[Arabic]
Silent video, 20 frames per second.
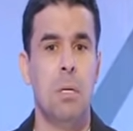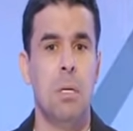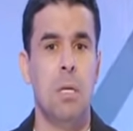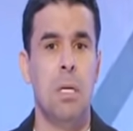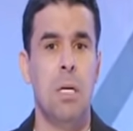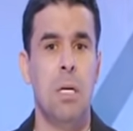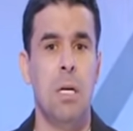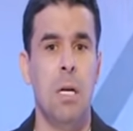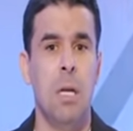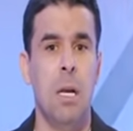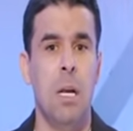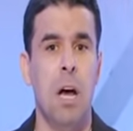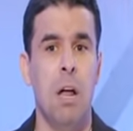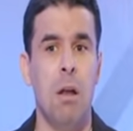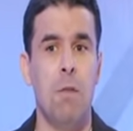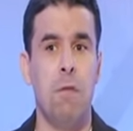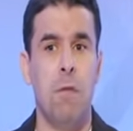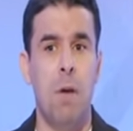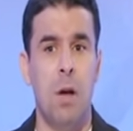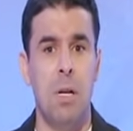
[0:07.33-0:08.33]
آه،
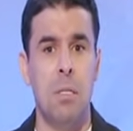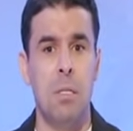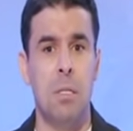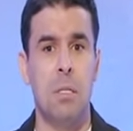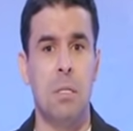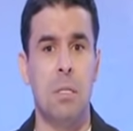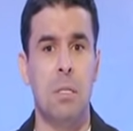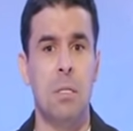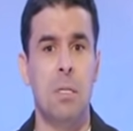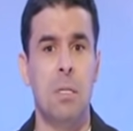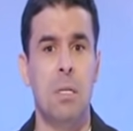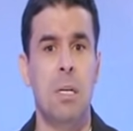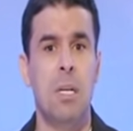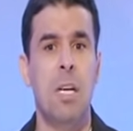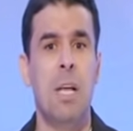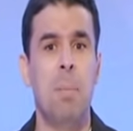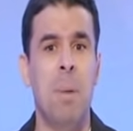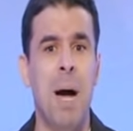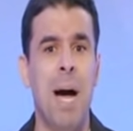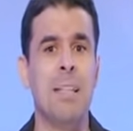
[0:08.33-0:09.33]
الألفاظ
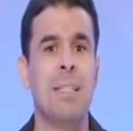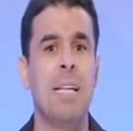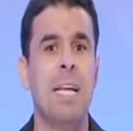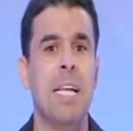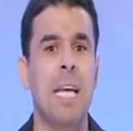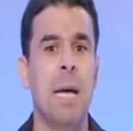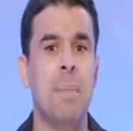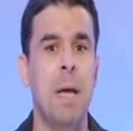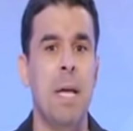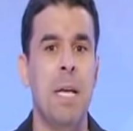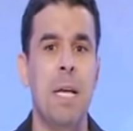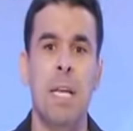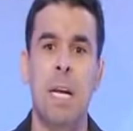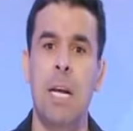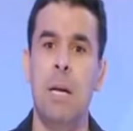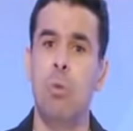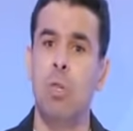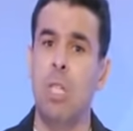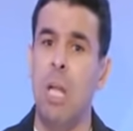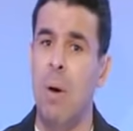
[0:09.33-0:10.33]
لبعض الجماهير
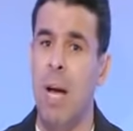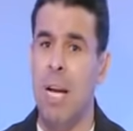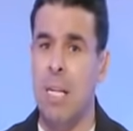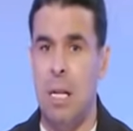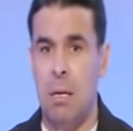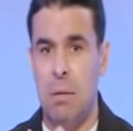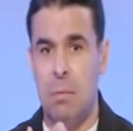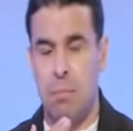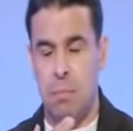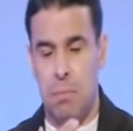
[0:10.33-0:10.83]
المتواجدة